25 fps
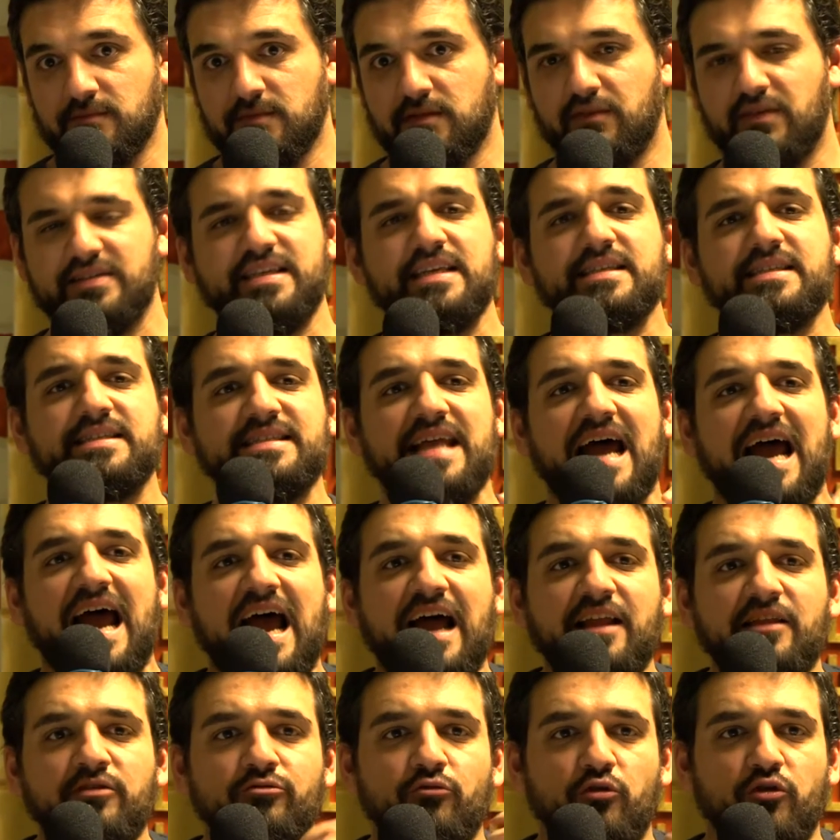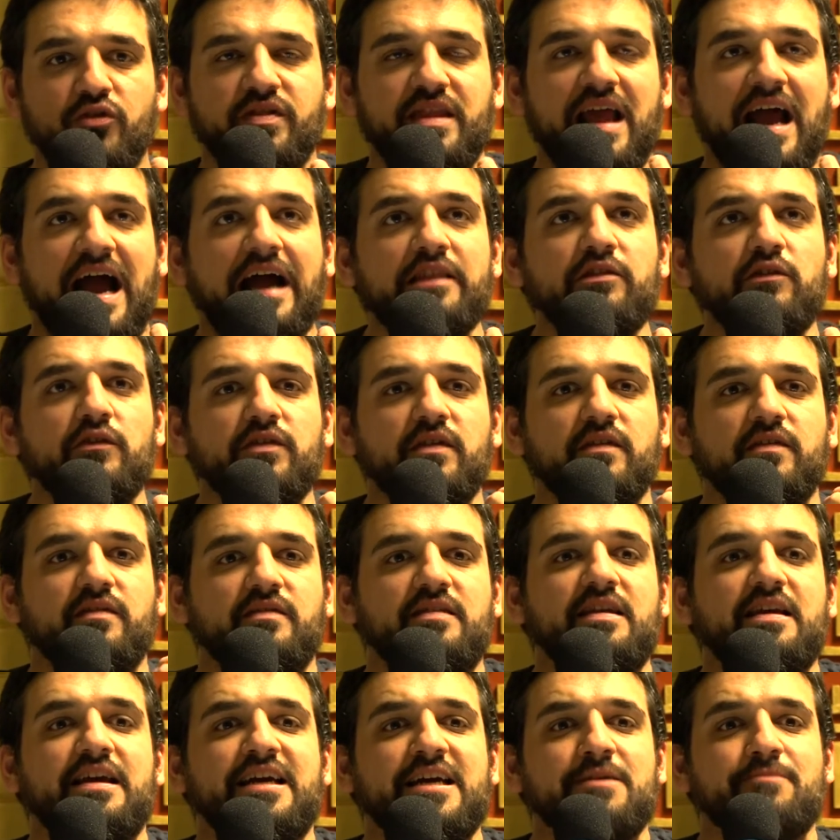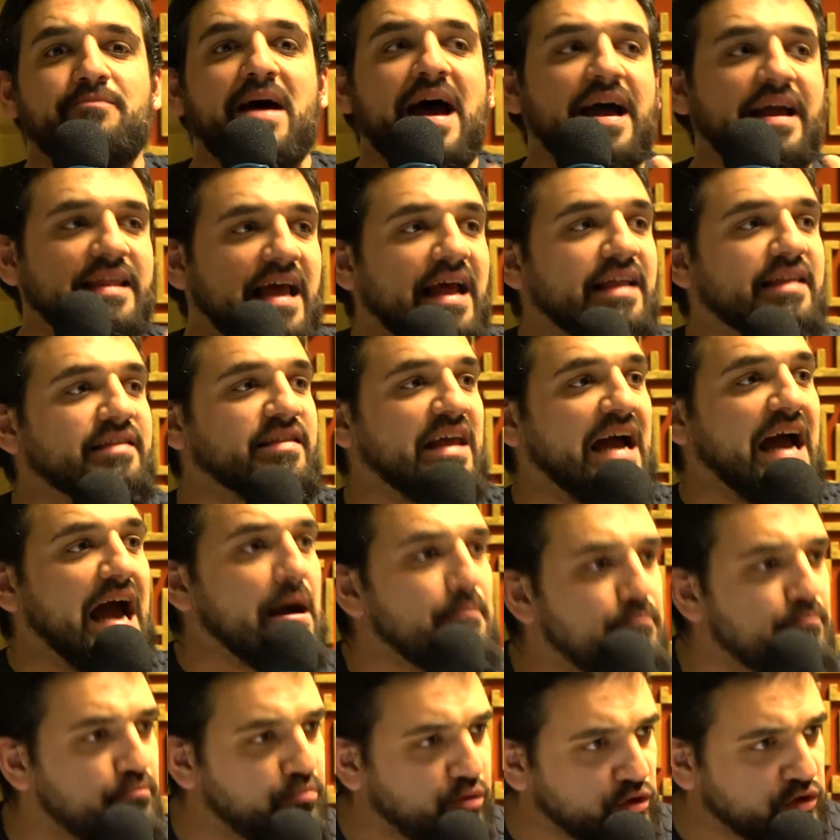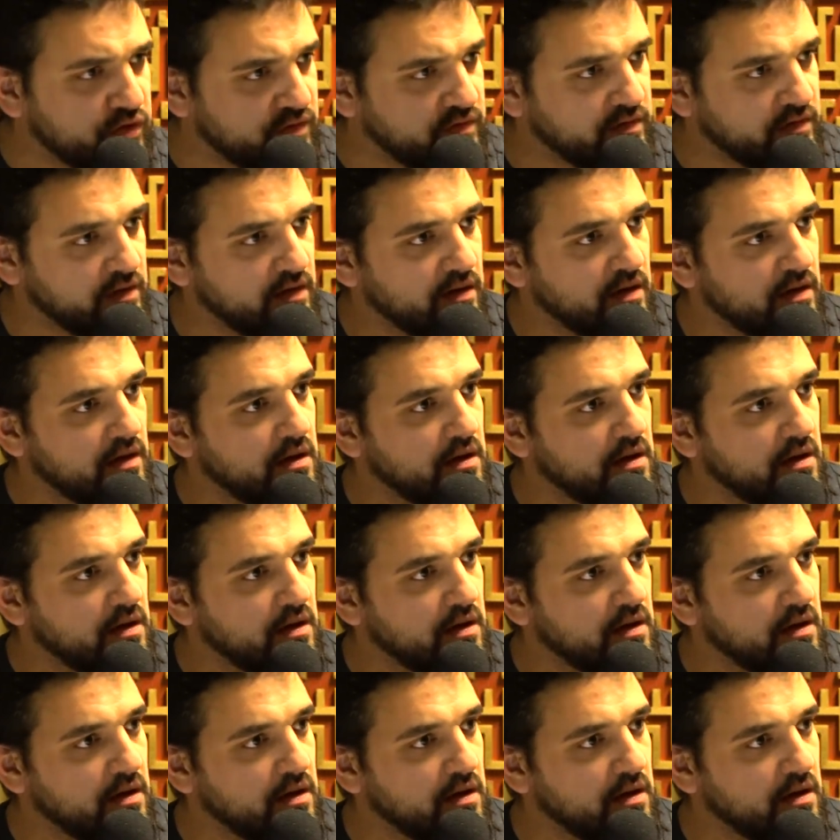Was ist Tahannus? Tahannus ist die Ibad, al-Ta'abbud.